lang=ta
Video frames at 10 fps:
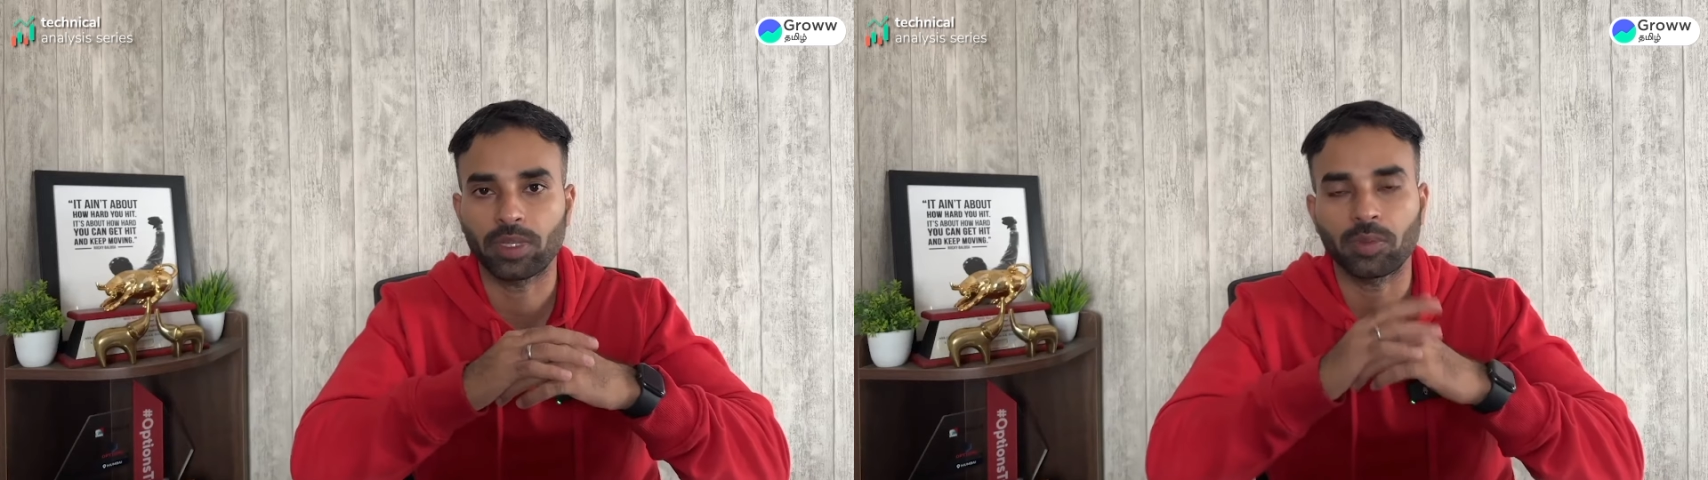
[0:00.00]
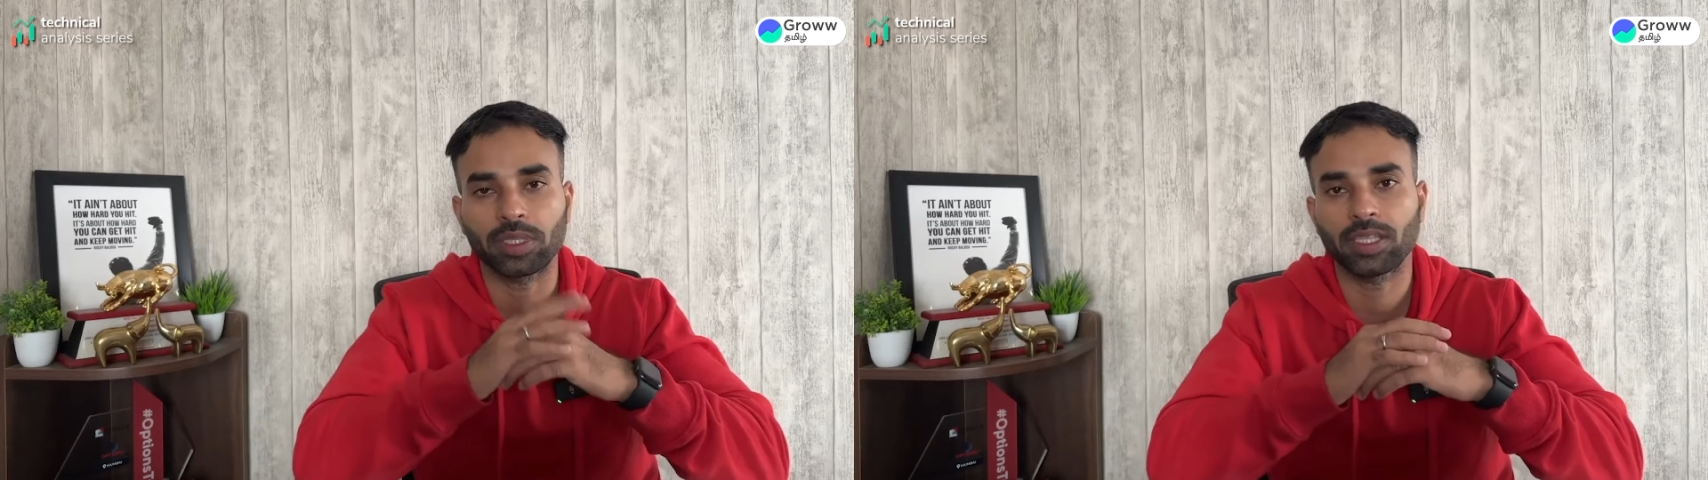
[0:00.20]

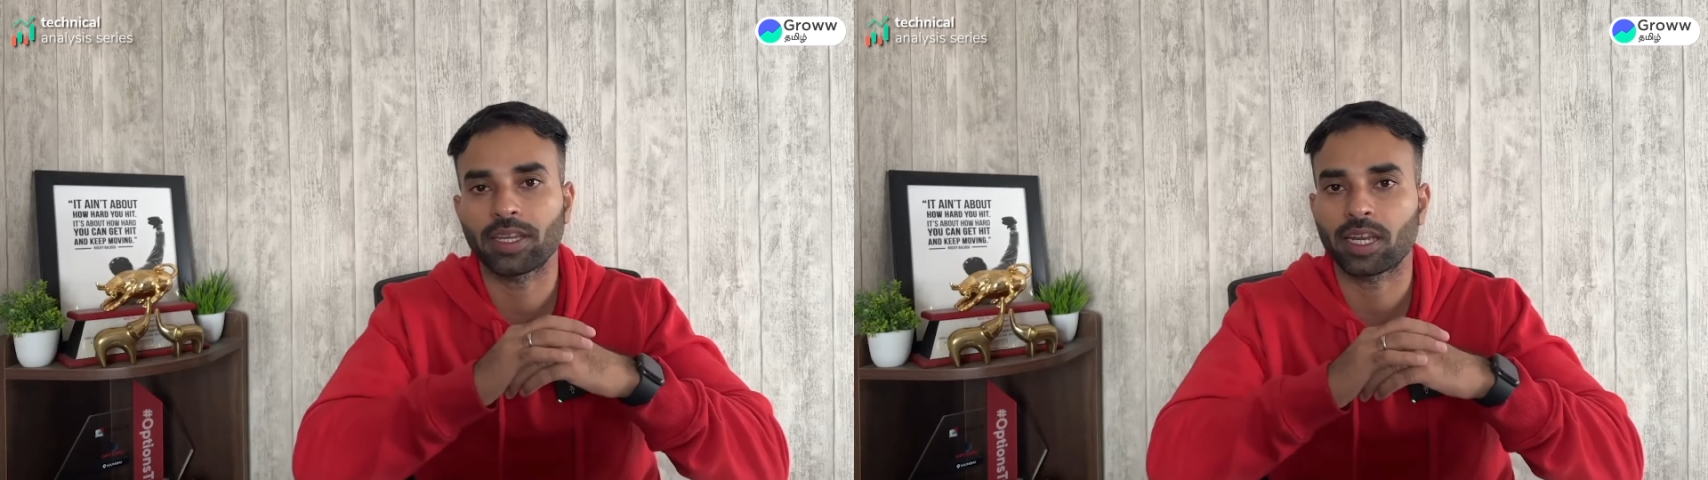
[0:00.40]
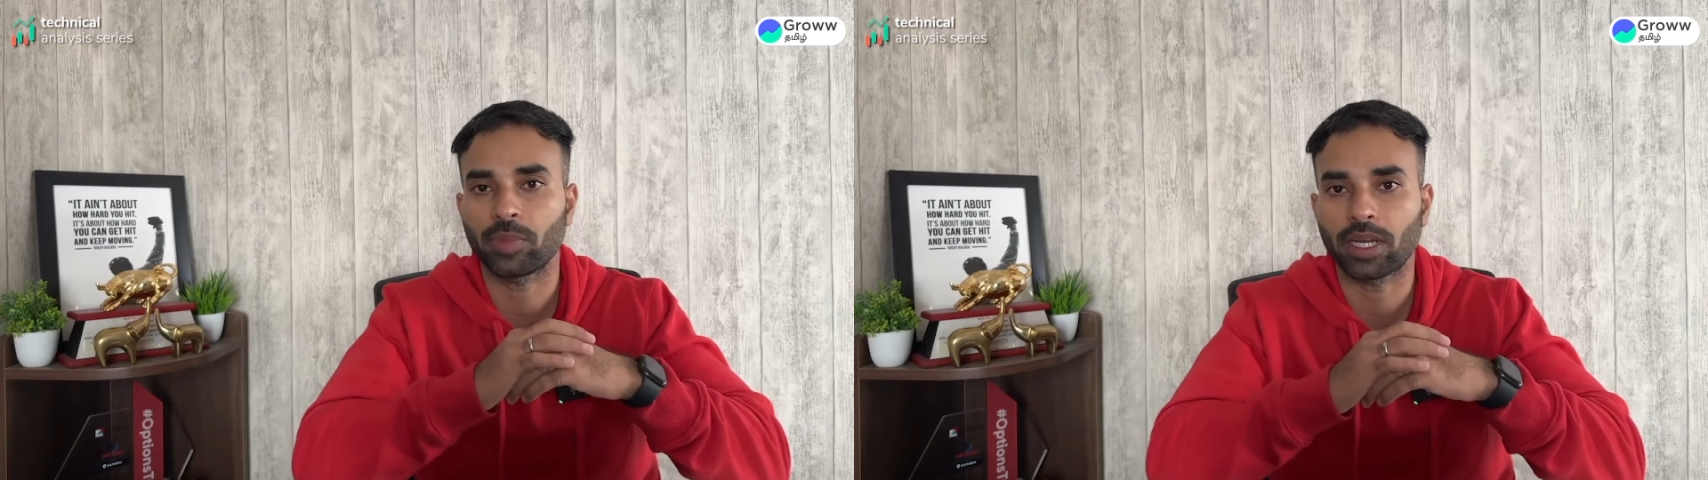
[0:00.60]
இதை பற்றி தான்
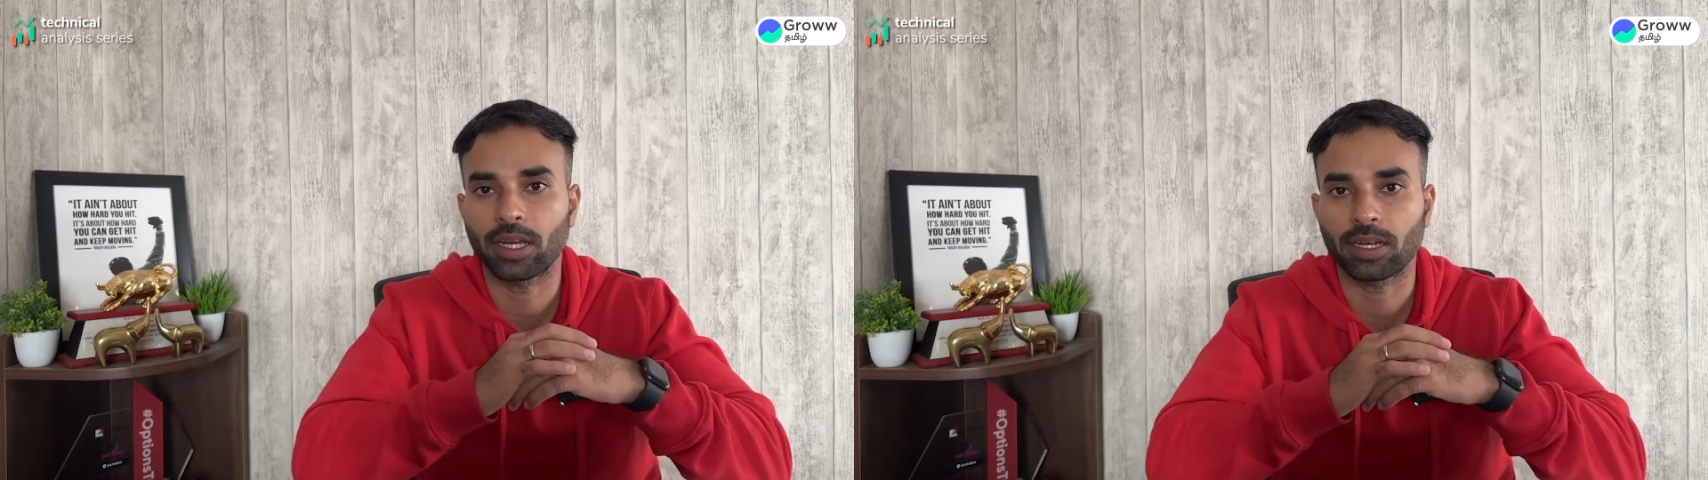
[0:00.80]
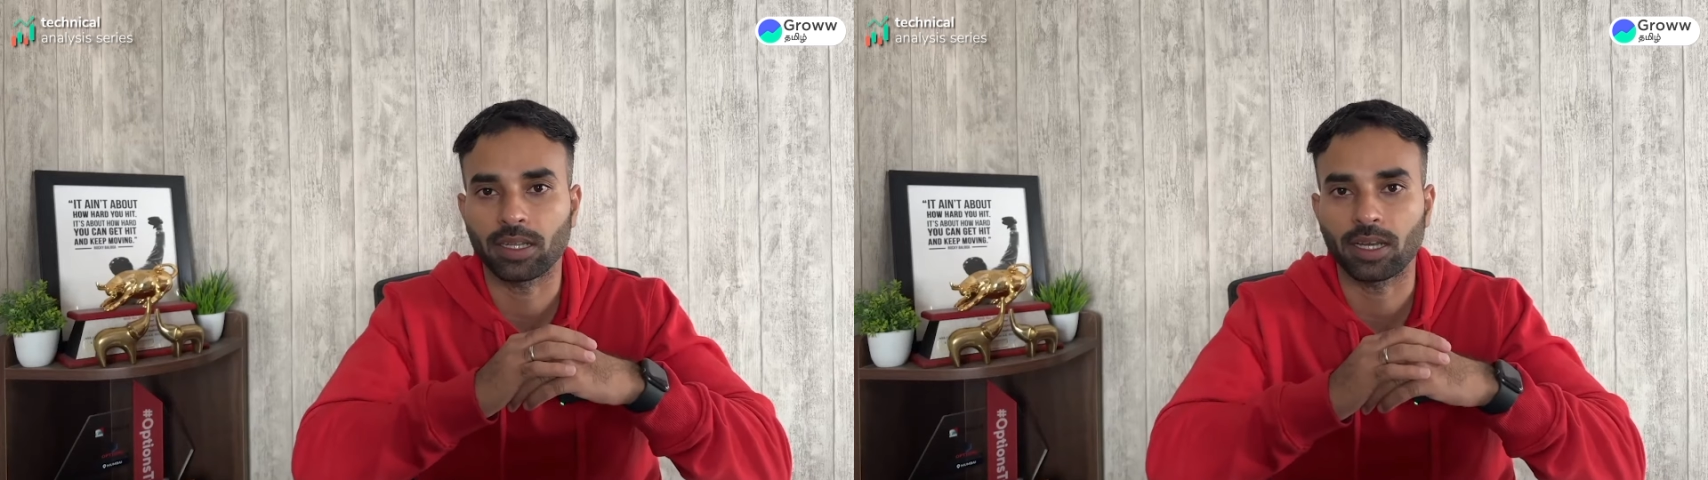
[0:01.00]
நிறைய பேர்
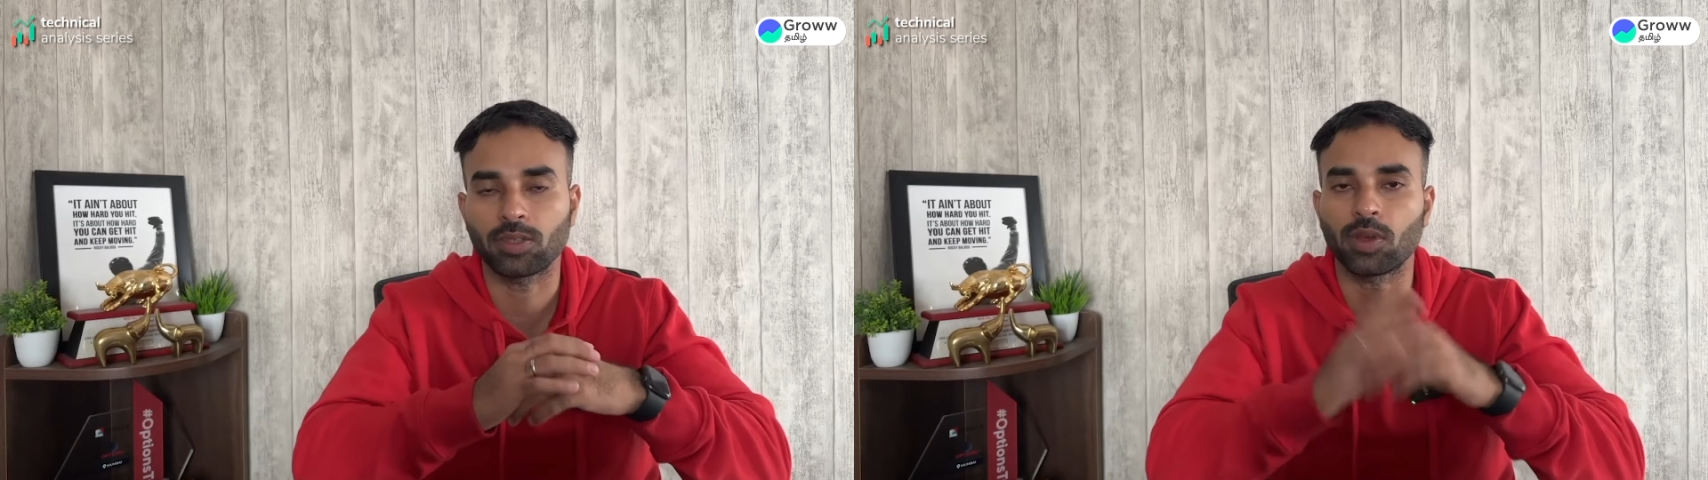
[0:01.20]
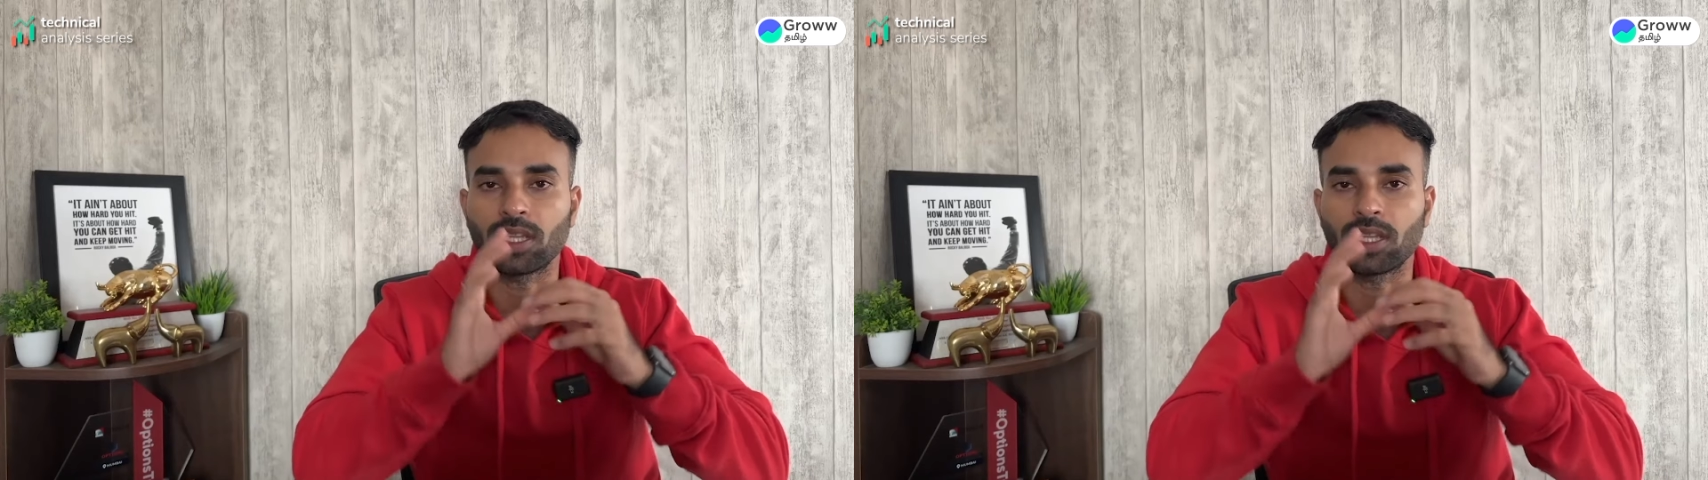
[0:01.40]
கேட்டிருந்தாங்க ஸோ